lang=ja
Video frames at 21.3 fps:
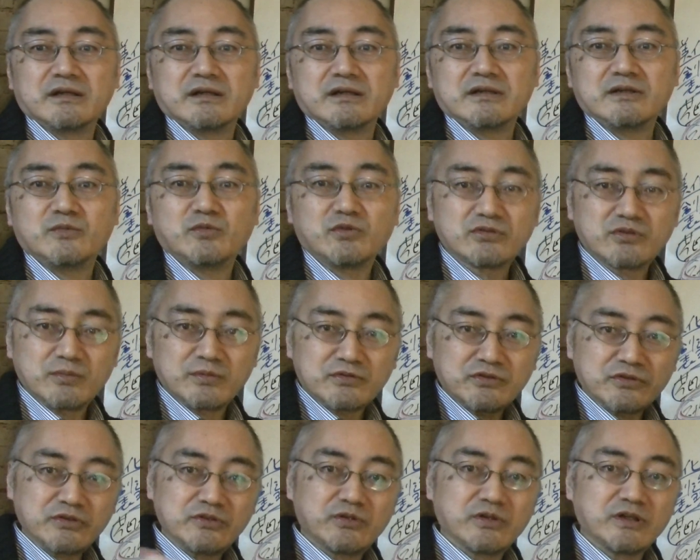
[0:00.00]
でもっともっ
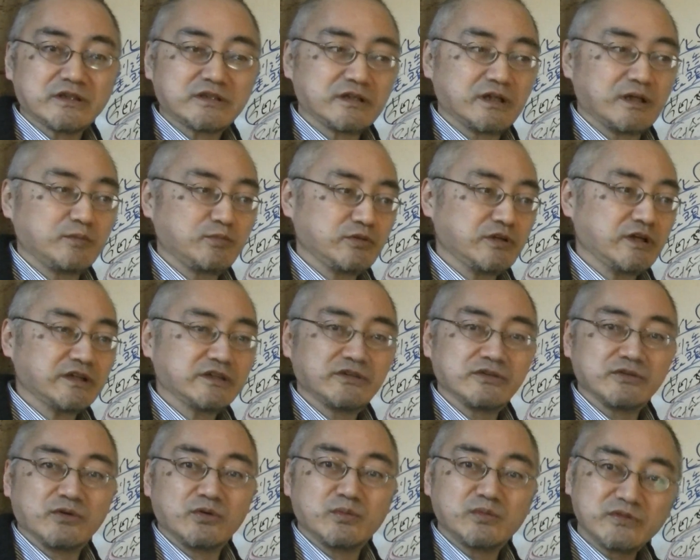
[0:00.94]
と広がったらプロ野
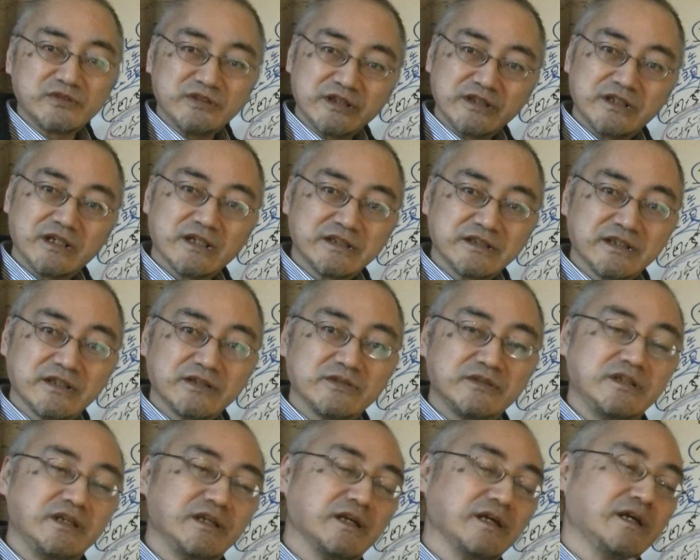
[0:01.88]
球オープン戦だけじゃなく
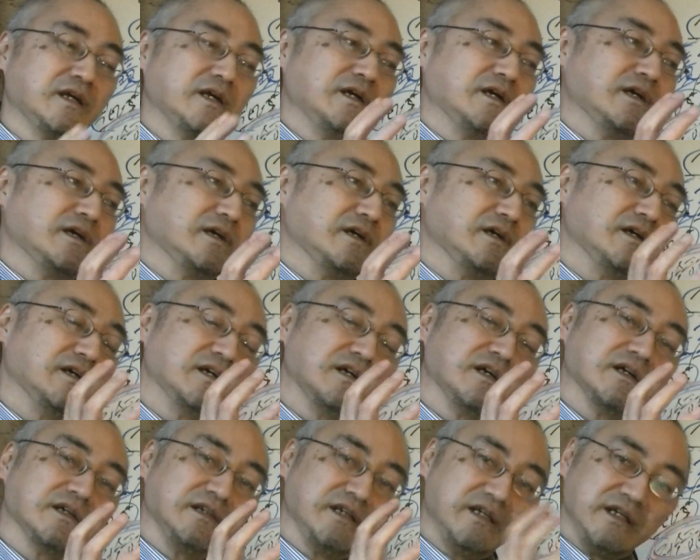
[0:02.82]
て、
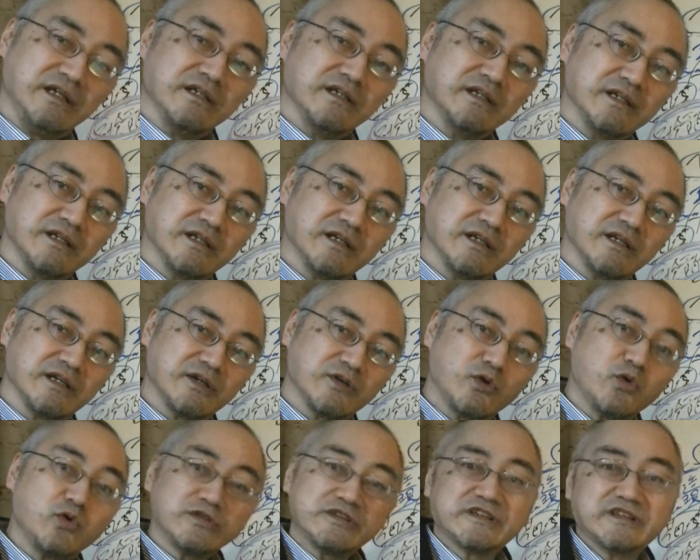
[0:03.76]
えー、ねえー、
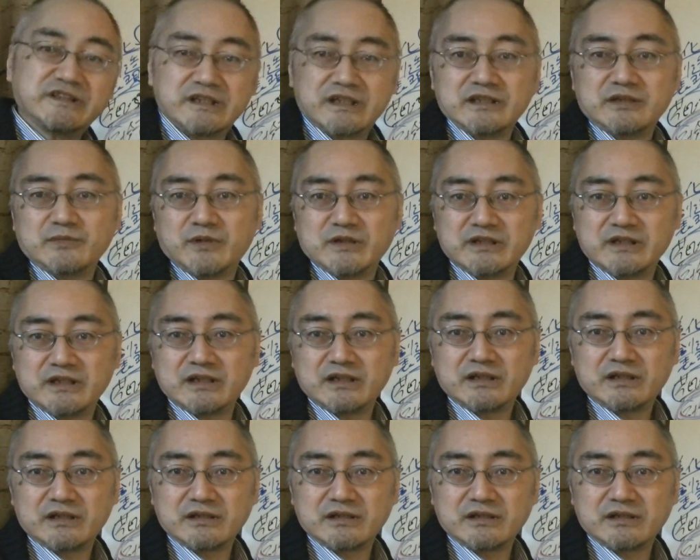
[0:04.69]
公式戦にまで